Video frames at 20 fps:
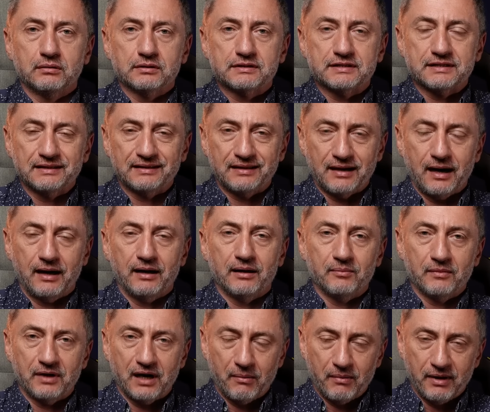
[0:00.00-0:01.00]

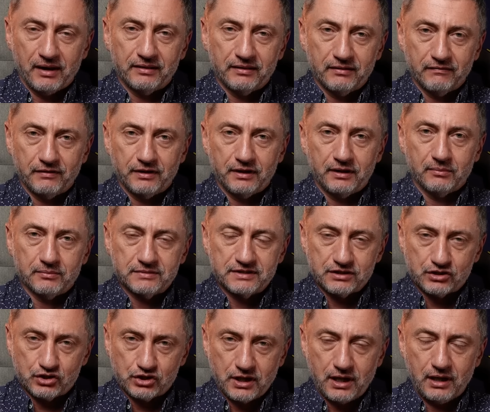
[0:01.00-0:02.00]
центральным командованием
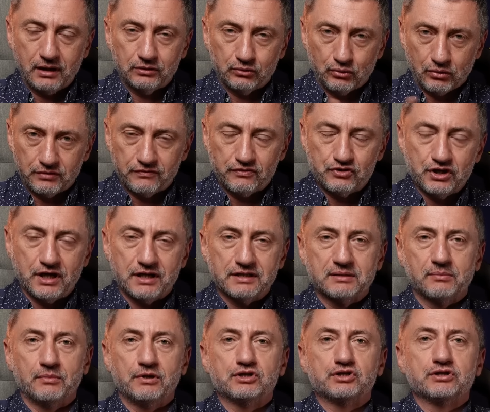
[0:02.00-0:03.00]
США, который отвечает
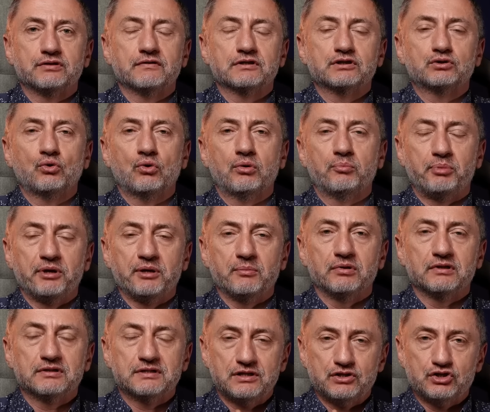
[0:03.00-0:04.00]
за Ближний Восток,
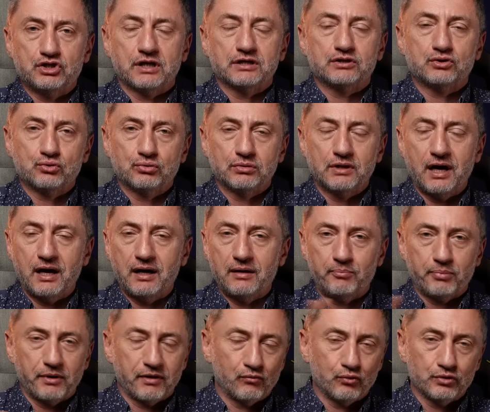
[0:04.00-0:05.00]
прибыл сейчас сюда,
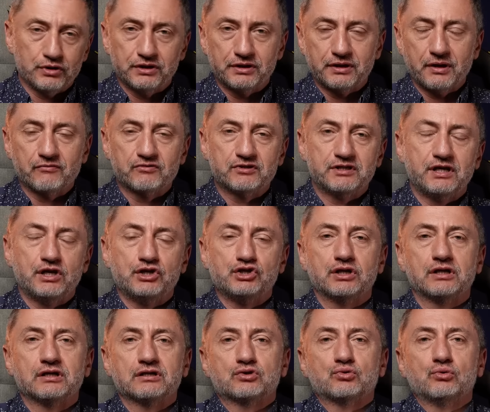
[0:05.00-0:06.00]
проводит там
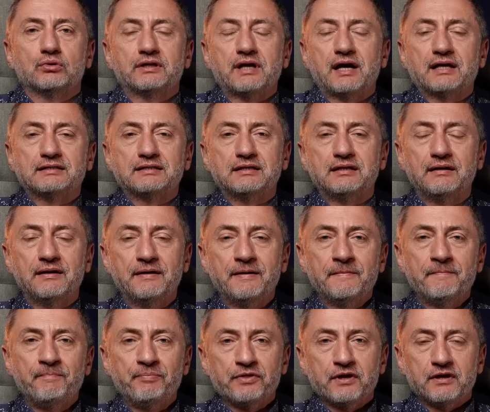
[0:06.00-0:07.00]
встречи, консультации.
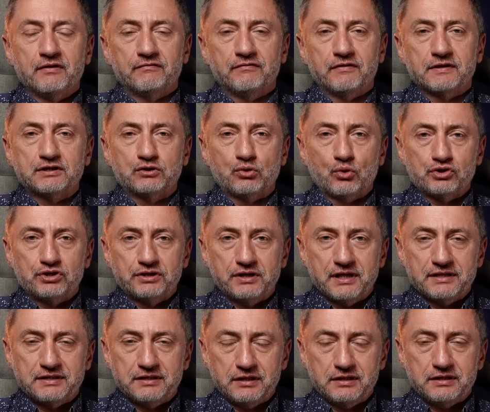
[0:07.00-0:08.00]
В
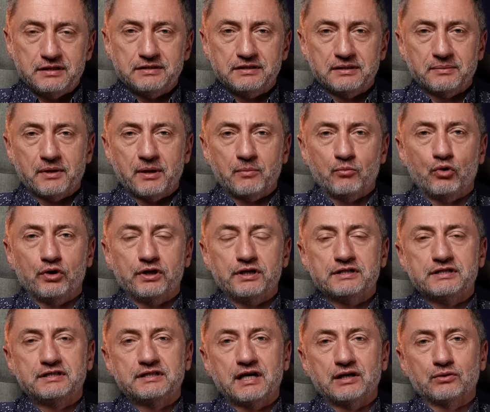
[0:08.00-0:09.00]
Восточное
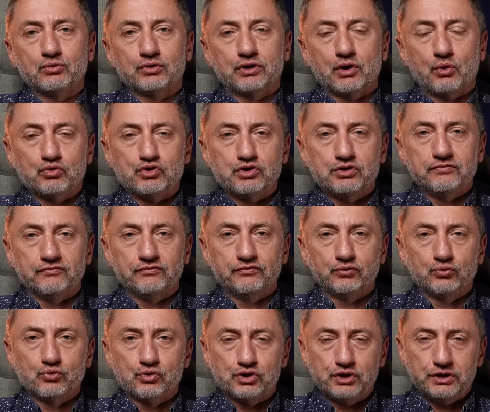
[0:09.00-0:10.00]
Средиземноморье стянута очень
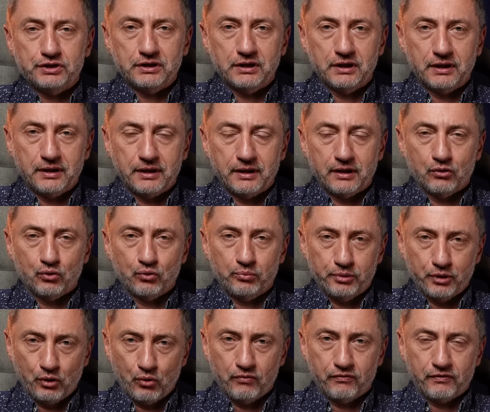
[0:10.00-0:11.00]
внушительная
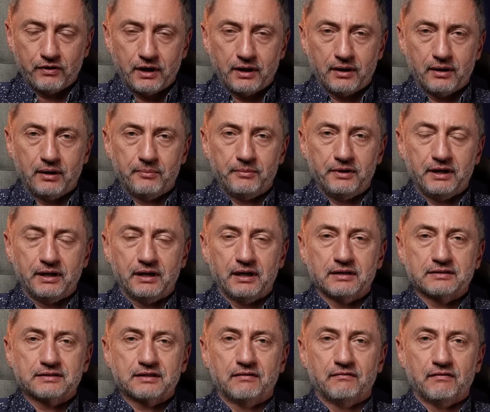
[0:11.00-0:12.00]
группировка
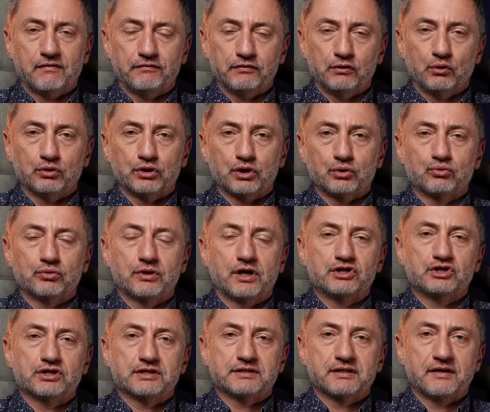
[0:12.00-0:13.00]
американского флота.
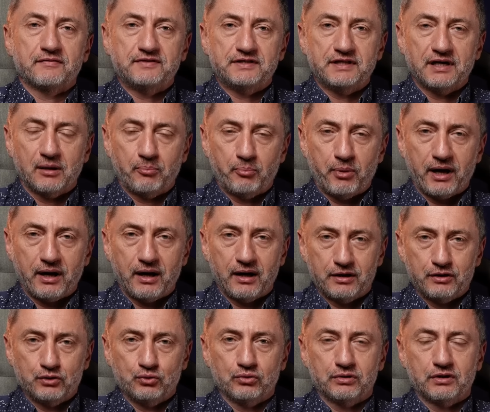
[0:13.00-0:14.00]
Туда сейчас на всех
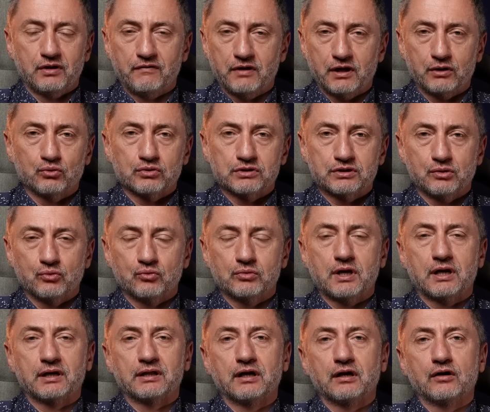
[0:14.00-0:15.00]
парах идет авианосная
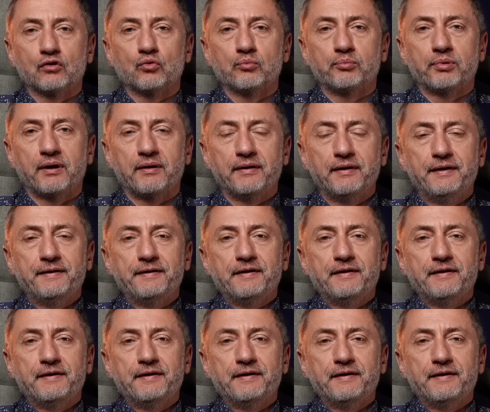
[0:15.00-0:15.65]
ударная группа